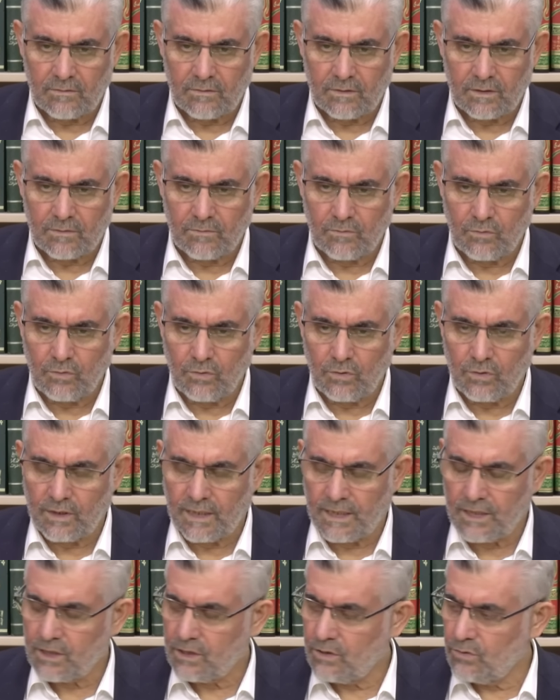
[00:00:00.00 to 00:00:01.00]
Şimdi bu
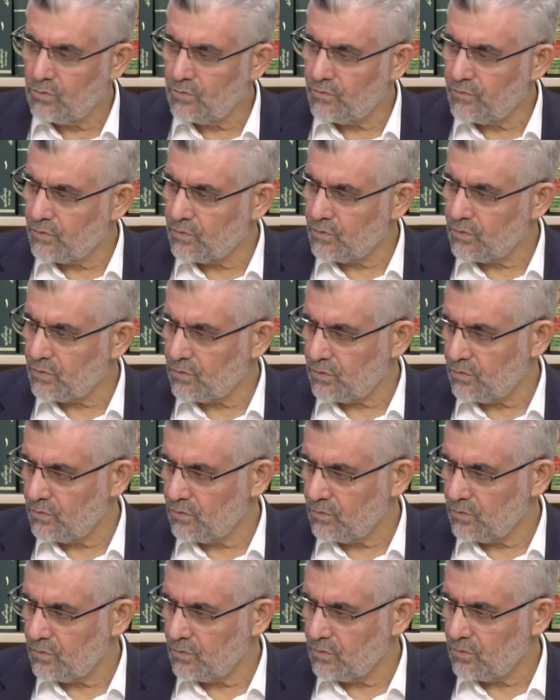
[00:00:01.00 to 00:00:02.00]
yaşlı nüfus
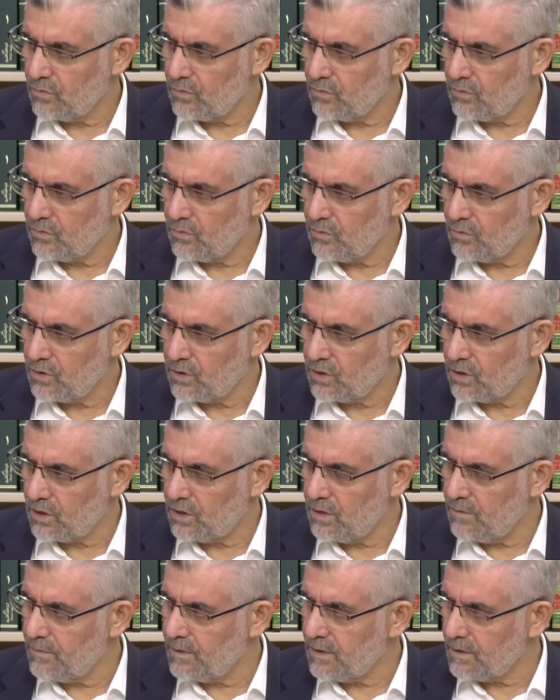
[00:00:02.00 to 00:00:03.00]

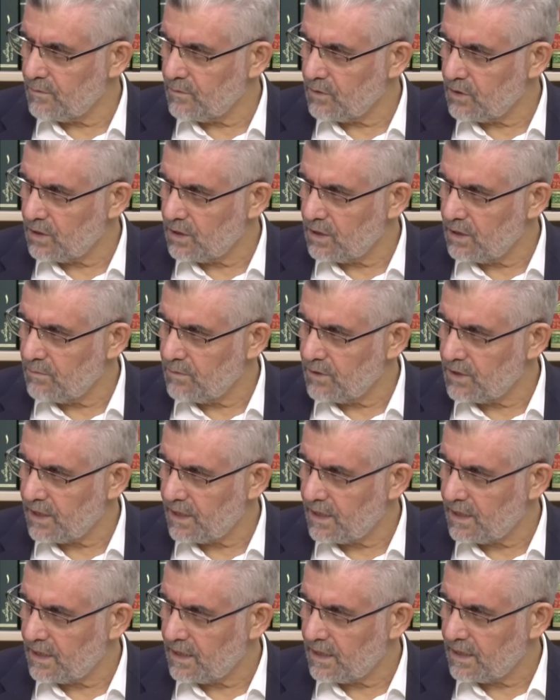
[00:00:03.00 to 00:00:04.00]
ciddi bir ciddi bir
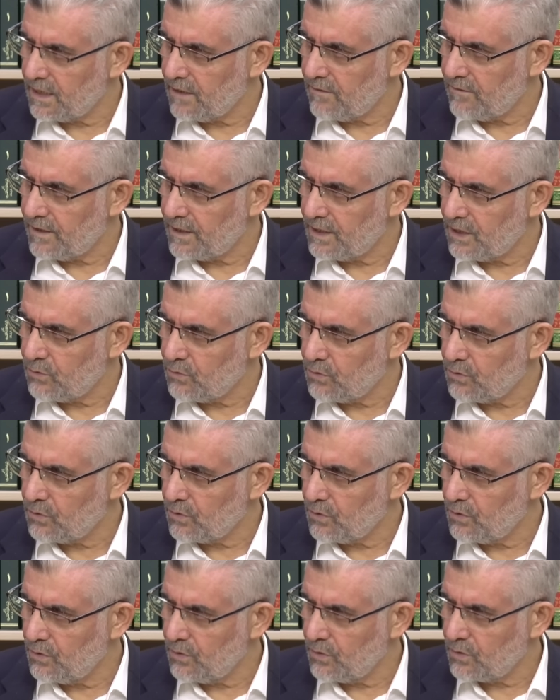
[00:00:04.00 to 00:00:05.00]
şekilde devlete yük
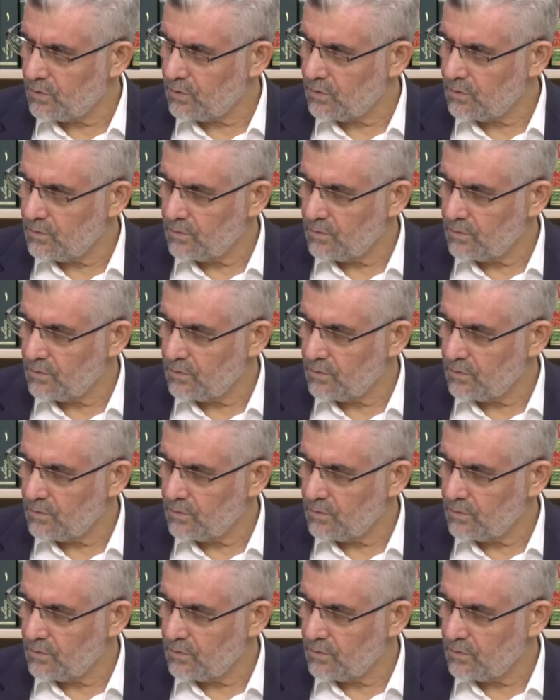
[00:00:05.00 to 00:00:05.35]
oluyor.